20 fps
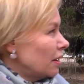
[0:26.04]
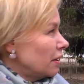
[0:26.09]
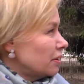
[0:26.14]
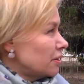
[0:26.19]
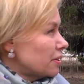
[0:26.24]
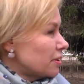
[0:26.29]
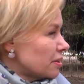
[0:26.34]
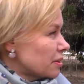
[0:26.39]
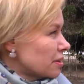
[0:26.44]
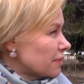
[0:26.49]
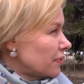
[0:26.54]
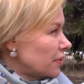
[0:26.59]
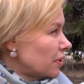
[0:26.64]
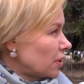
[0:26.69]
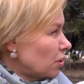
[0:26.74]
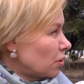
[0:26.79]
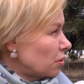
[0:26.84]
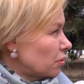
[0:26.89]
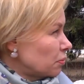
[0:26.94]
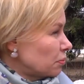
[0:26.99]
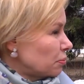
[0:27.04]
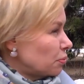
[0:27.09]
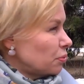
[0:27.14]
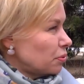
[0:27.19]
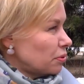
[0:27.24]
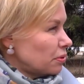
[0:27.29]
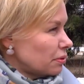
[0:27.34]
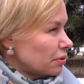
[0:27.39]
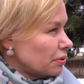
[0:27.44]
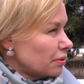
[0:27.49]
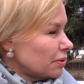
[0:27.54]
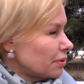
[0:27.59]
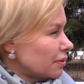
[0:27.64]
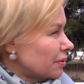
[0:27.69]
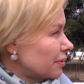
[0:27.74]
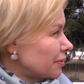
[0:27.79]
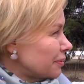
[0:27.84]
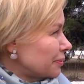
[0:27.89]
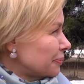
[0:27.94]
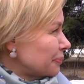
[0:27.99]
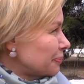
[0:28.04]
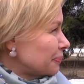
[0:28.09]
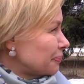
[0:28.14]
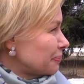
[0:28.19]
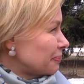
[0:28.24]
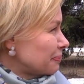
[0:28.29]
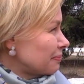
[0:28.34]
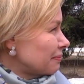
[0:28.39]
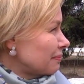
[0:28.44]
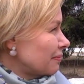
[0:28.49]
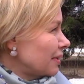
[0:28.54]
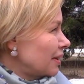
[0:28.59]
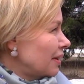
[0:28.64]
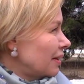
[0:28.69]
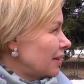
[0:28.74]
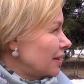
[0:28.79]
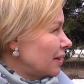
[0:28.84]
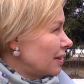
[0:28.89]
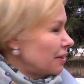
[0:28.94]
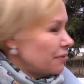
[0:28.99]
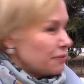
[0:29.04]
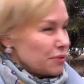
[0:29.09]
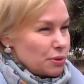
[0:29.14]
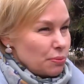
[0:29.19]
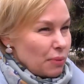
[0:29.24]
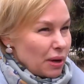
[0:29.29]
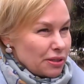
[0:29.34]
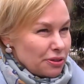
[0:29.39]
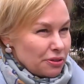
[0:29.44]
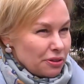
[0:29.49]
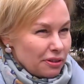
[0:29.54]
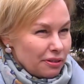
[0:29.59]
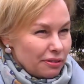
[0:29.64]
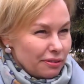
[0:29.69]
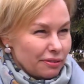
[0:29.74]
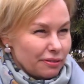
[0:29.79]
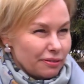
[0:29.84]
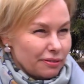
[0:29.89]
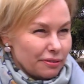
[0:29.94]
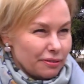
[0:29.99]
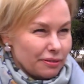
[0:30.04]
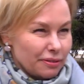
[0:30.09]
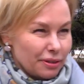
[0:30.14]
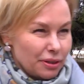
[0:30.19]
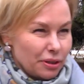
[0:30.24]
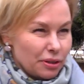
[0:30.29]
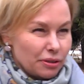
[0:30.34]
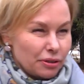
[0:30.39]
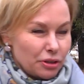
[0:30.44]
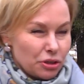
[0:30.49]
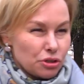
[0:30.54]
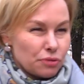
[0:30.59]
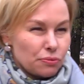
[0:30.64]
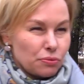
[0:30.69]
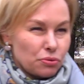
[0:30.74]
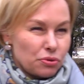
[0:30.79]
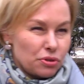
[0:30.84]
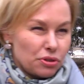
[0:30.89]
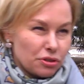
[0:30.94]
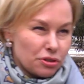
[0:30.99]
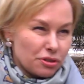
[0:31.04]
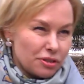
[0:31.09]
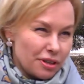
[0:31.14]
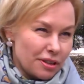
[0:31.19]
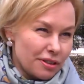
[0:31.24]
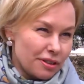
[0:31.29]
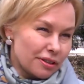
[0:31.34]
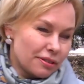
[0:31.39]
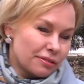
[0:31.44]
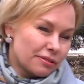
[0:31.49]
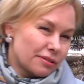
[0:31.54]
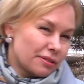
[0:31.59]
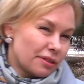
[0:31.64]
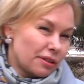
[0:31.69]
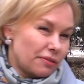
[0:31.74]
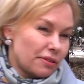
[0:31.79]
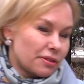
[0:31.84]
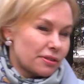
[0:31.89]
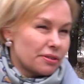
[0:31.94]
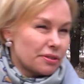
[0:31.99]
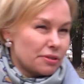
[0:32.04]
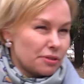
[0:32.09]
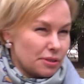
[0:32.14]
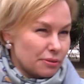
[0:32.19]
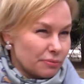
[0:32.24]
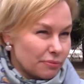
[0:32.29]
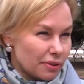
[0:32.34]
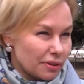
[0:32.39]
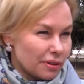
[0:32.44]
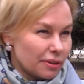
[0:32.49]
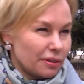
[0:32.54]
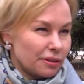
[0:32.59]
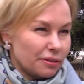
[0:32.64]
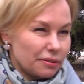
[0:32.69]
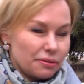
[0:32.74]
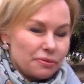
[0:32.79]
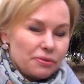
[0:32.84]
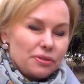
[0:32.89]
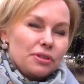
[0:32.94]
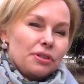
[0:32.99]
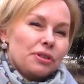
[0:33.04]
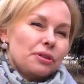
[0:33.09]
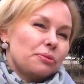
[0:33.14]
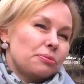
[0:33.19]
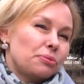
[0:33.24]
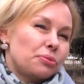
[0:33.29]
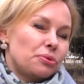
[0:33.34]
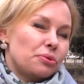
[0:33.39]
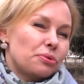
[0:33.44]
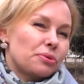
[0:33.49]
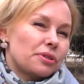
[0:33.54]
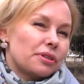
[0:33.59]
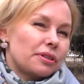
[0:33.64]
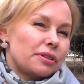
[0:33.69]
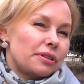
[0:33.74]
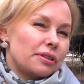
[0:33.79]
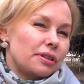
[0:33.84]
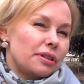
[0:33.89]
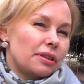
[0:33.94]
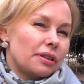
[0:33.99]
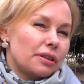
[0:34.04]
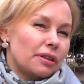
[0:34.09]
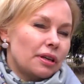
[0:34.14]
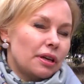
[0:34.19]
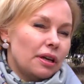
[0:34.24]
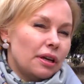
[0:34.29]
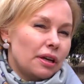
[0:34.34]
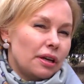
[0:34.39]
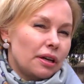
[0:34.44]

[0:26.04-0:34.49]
Естественно, он будет в тематике нашего учреждения. Соответственно, символы все будут сохранены.